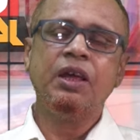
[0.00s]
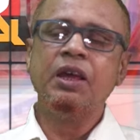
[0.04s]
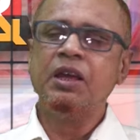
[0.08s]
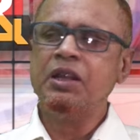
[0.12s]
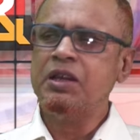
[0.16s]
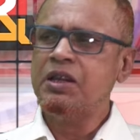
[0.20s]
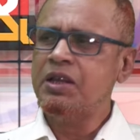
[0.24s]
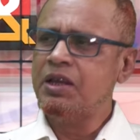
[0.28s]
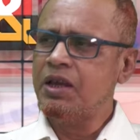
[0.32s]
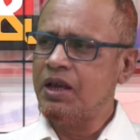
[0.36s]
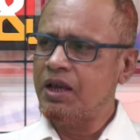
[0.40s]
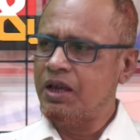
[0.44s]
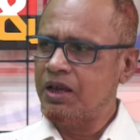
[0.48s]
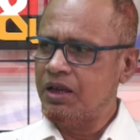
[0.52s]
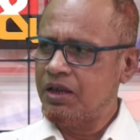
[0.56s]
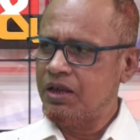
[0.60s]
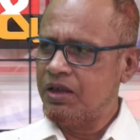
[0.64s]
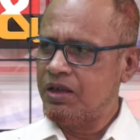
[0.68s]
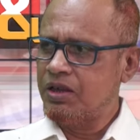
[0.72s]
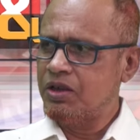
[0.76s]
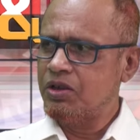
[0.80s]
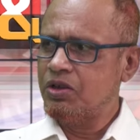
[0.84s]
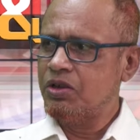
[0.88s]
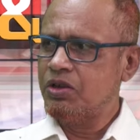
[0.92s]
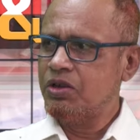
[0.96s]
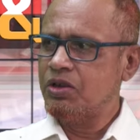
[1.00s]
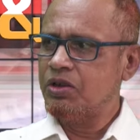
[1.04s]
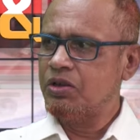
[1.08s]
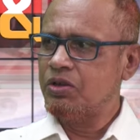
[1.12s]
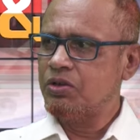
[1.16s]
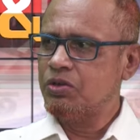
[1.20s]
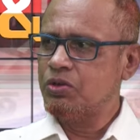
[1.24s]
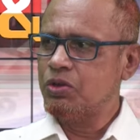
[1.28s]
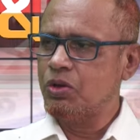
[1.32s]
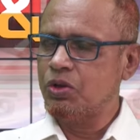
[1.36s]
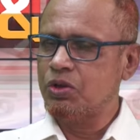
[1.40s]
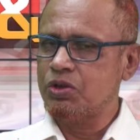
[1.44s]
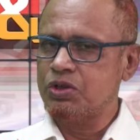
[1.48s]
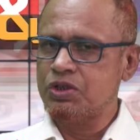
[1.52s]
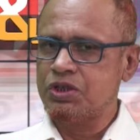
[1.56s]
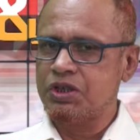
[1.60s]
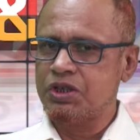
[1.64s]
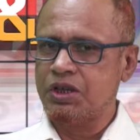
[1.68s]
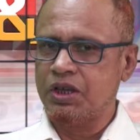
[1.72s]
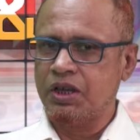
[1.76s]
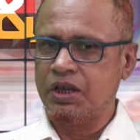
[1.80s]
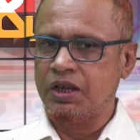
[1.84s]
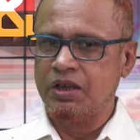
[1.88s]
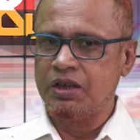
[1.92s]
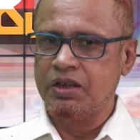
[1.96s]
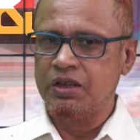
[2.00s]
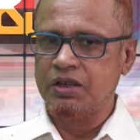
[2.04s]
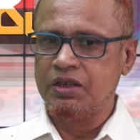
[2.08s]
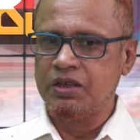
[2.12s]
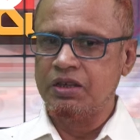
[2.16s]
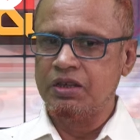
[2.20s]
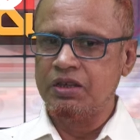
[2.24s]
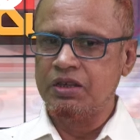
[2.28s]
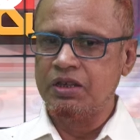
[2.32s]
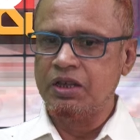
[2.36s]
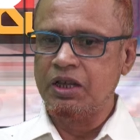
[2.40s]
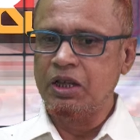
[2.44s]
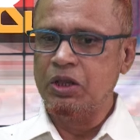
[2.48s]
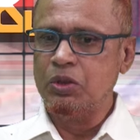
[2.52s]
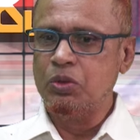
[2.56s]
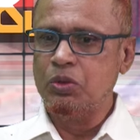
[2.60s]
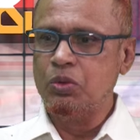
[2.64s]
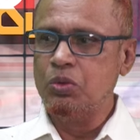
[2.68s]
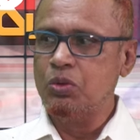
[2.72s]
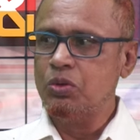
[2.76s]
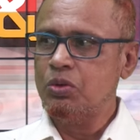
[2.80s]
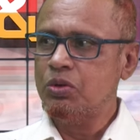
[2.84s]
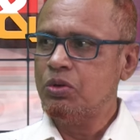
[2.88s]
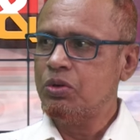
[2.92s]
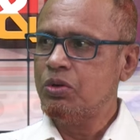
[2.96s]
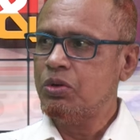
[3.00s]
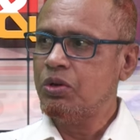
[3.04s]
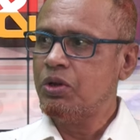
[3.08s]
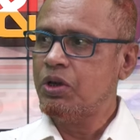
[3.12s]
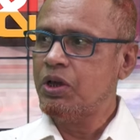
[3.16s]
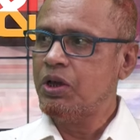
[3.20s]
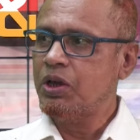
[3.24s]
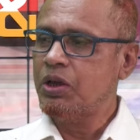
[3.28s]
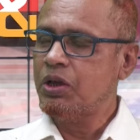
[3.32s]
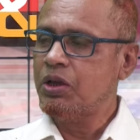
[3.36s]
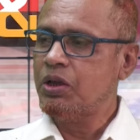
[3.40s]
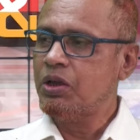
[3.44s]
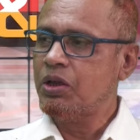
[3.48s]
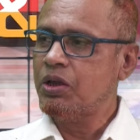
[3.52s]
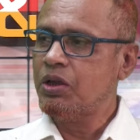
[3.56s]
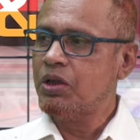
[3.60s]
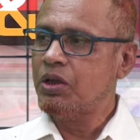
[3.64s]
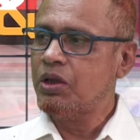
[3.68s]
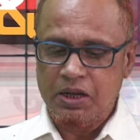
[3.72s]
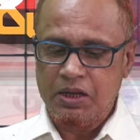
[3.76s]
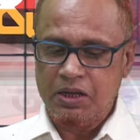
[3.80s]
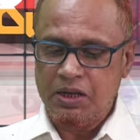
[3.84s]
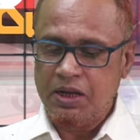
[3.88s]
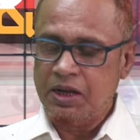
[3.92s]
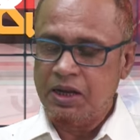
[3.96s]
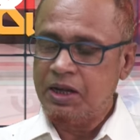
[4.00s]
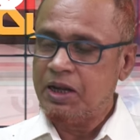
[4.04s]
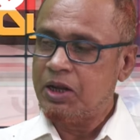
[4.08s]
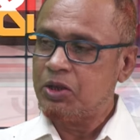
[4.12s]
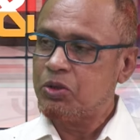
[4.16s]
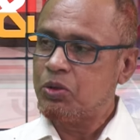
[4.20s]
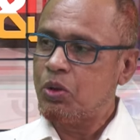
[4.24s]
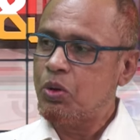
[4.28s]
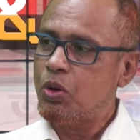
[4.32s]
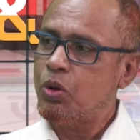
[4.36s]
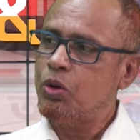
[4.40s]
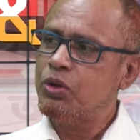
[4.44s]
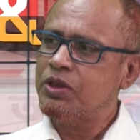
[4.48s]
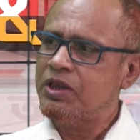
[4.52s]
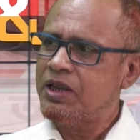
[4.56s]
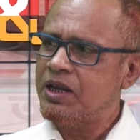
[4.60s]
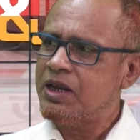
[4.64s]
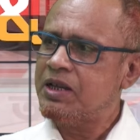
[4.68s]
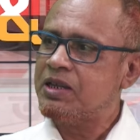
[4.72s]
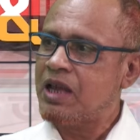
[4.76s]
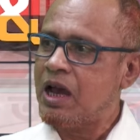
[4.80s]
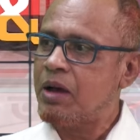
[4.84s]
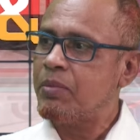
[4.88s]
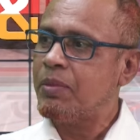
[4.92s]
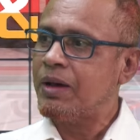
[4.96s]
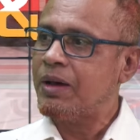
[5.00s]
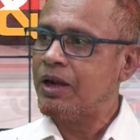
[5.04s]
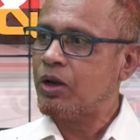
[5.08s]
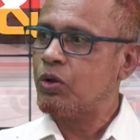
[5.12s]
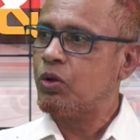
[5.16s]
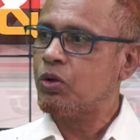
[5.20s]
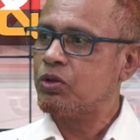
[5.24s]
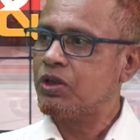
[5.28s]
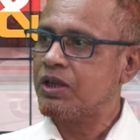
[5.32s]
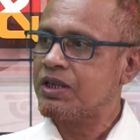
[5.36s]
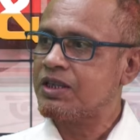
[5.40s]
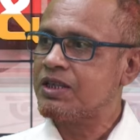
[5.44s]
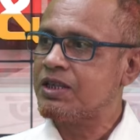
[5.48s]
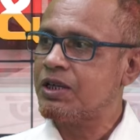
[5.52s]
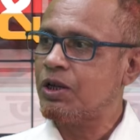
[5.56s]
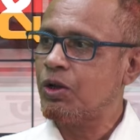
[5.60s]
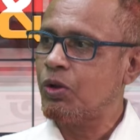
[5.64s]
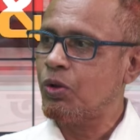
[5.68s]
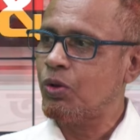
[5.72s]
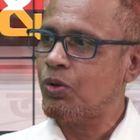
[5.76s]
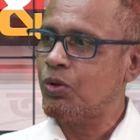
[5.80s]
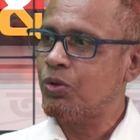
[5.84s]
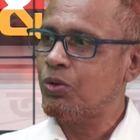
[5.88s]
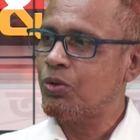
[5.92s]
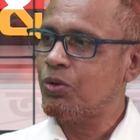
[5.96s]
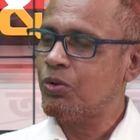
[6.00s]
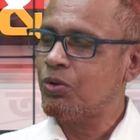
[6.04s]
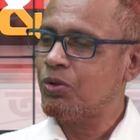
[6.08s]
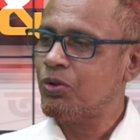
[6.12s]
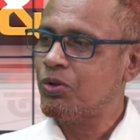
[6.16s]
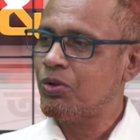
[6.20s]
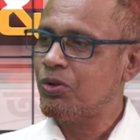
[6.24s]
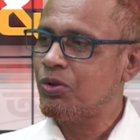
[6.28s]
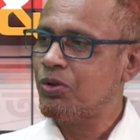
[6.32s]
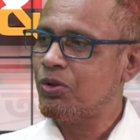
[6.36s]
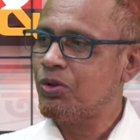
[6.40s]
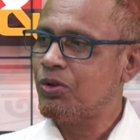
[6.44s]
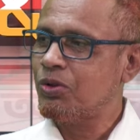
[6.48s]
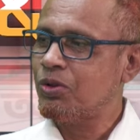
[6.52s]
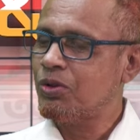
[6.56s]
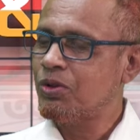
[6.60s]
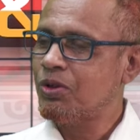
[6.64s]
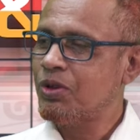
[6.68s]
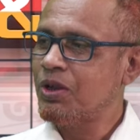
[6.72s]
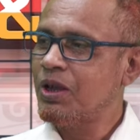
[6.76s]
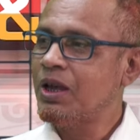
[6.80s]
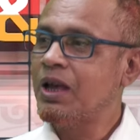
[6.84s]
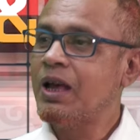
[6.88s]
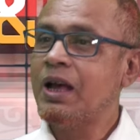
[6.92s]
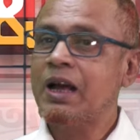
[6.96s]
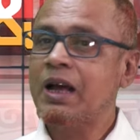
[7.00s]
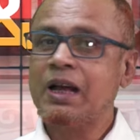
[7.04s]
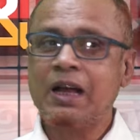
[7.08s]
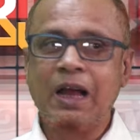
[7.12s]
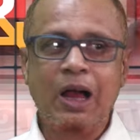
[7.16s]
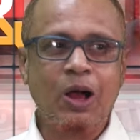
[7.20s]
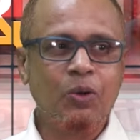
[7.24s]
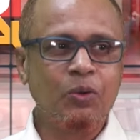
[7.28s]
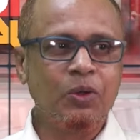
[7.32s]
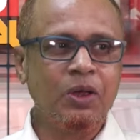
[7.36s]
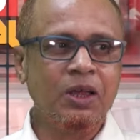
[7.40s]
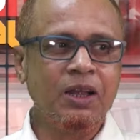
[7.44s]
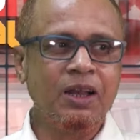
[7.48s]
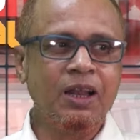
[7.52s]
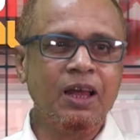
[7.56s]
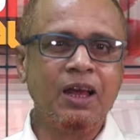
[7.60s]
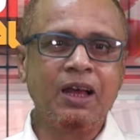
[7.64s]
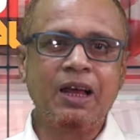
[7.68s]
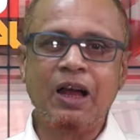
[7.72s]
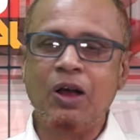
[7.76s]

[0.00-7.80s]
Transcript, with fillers: এ নিয়ে চলছে কিন্তু এটা তো ওই দিনই থামার কথা ছিল কাউকে না